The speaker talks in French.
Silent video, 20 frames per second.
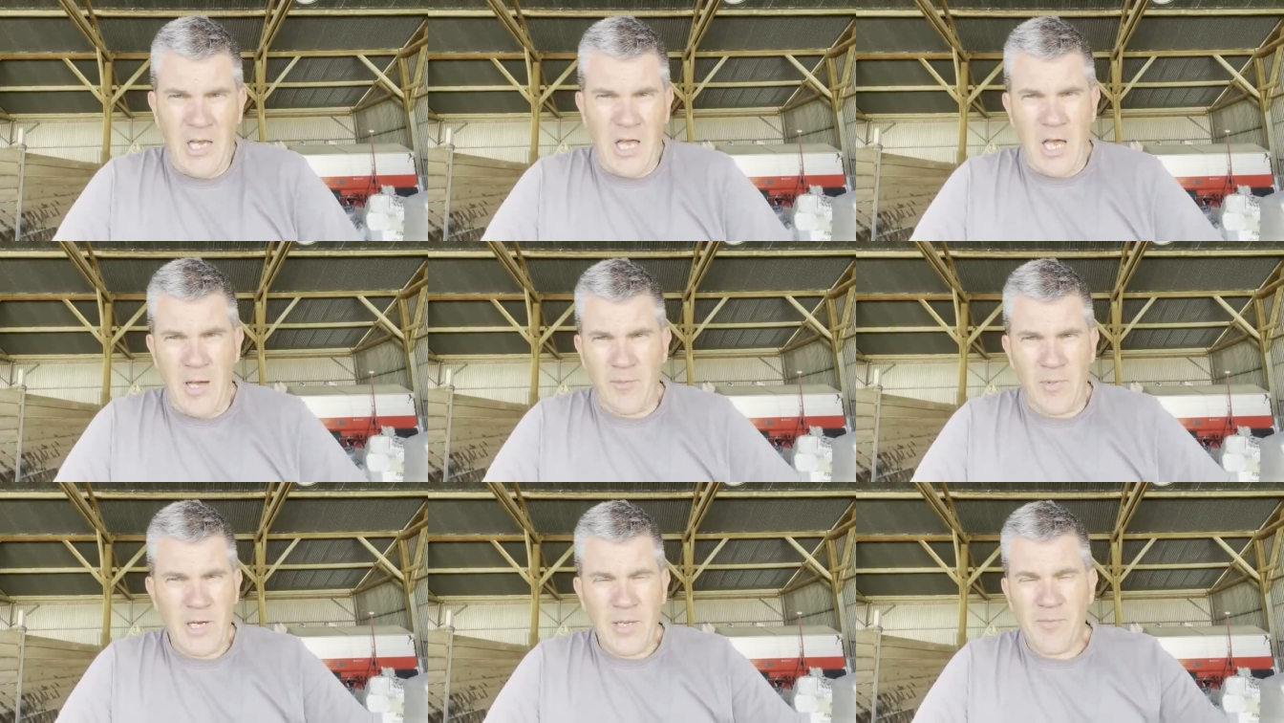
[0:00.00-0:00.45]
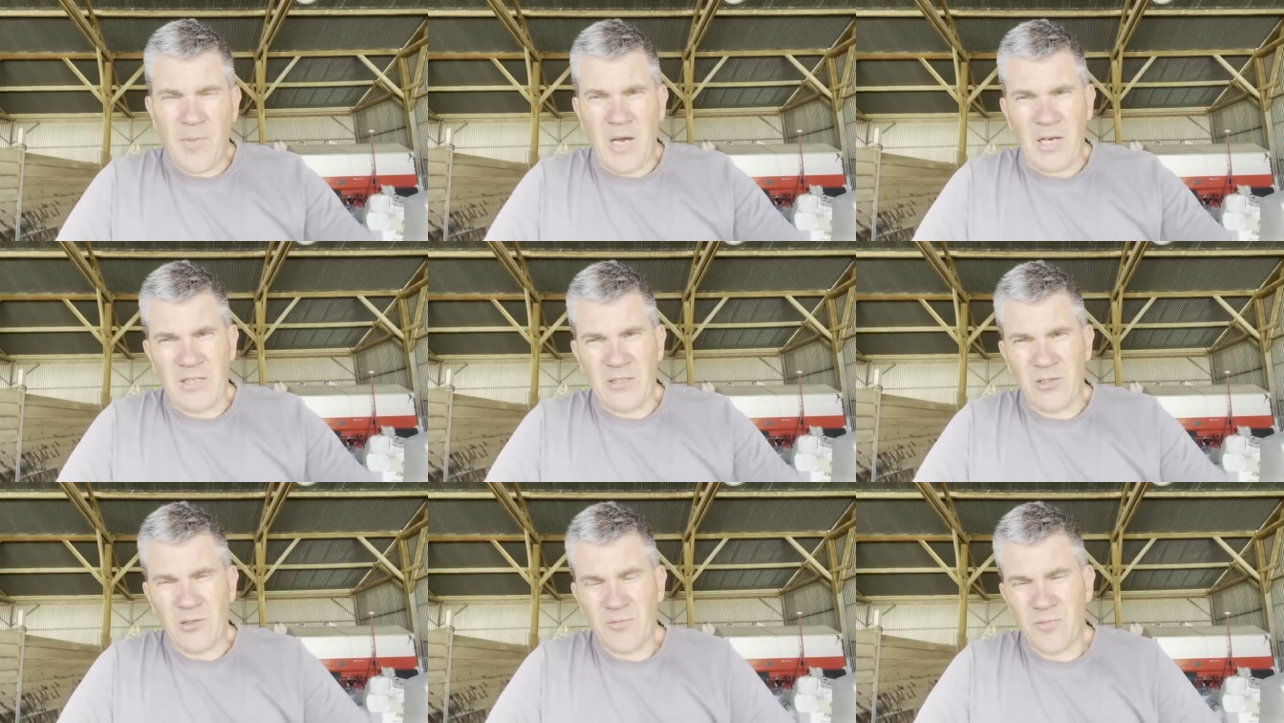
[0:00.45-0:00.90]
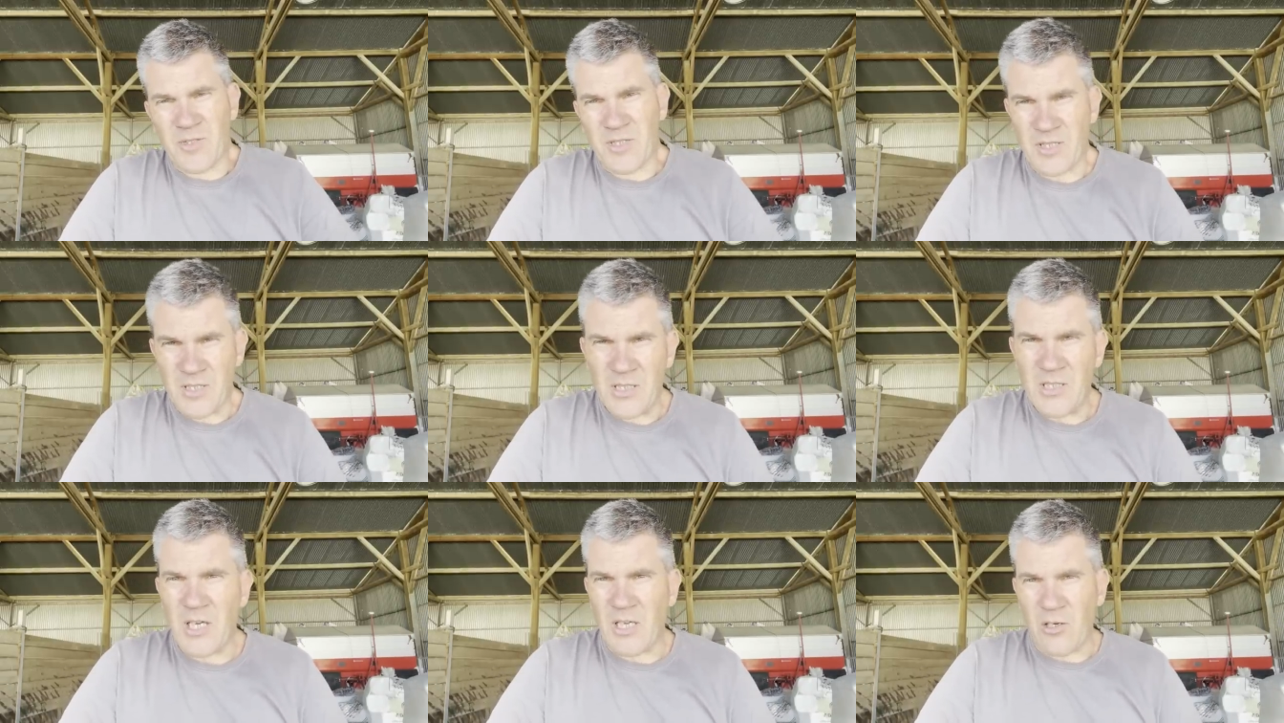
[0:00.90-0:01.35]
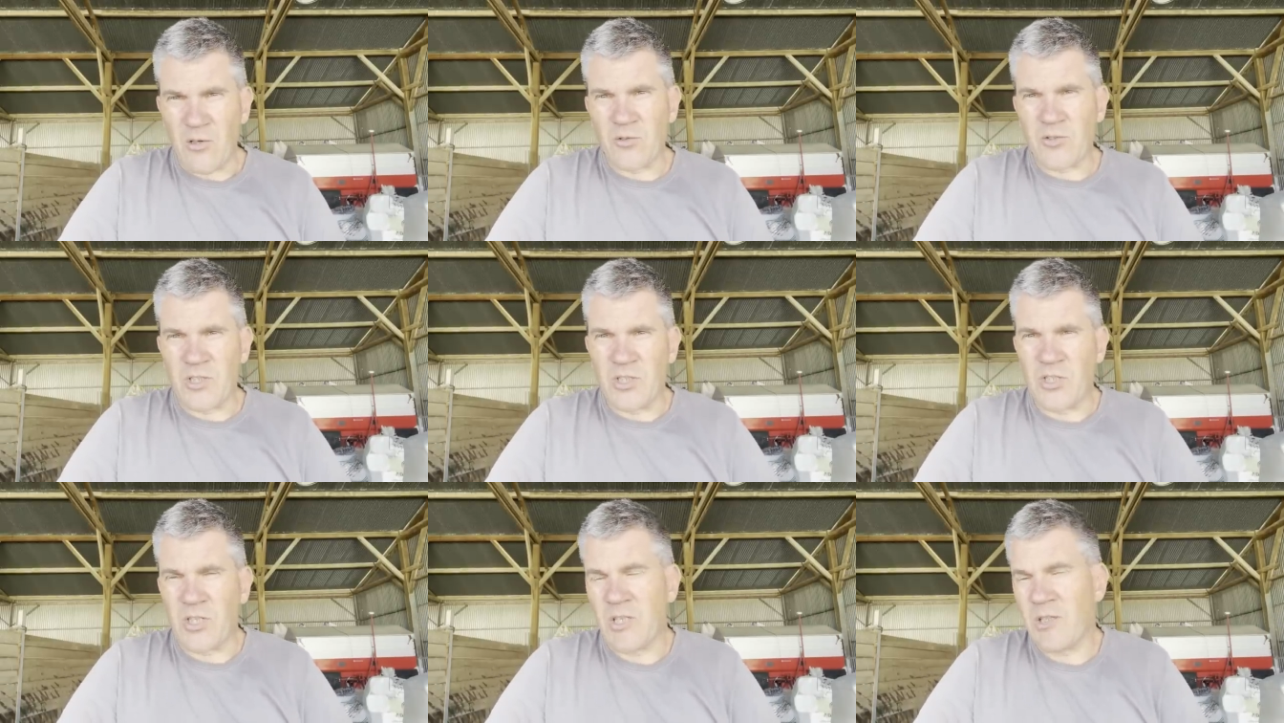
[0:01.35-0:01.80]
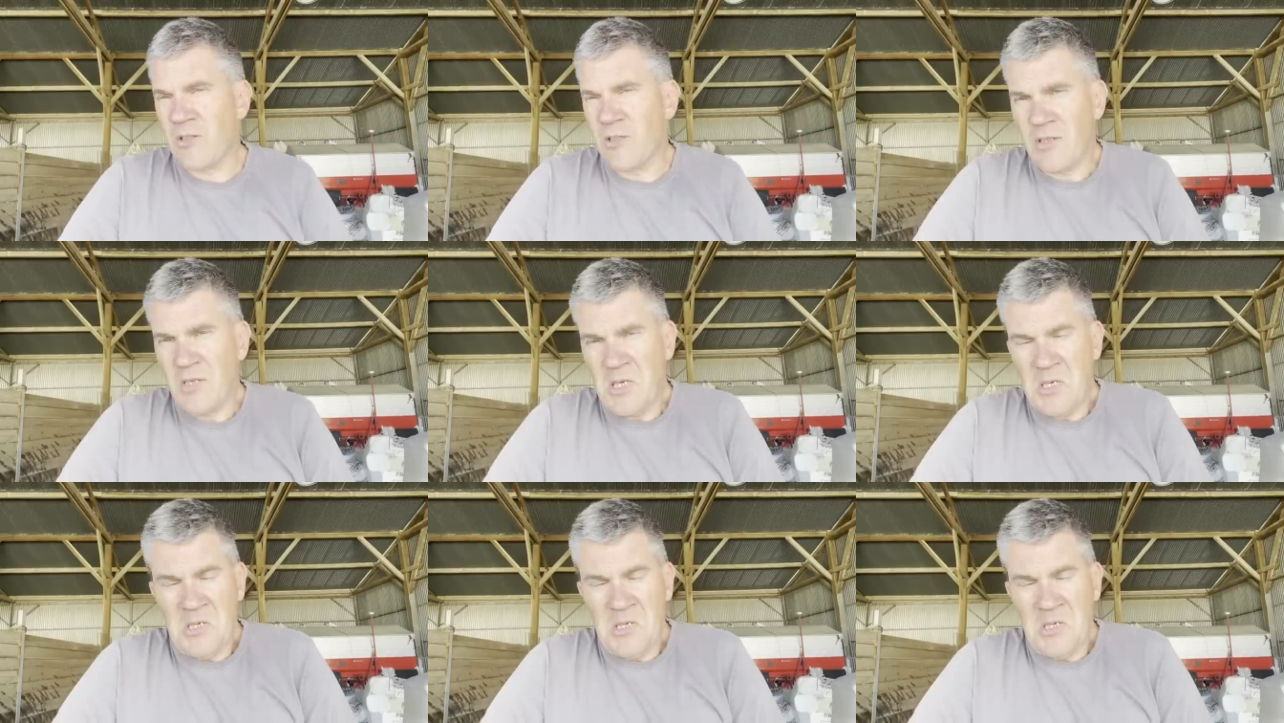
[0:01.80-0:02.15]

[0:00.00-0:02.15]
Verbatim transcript: Un blé, par exemple, s'il y a de l'oxygène,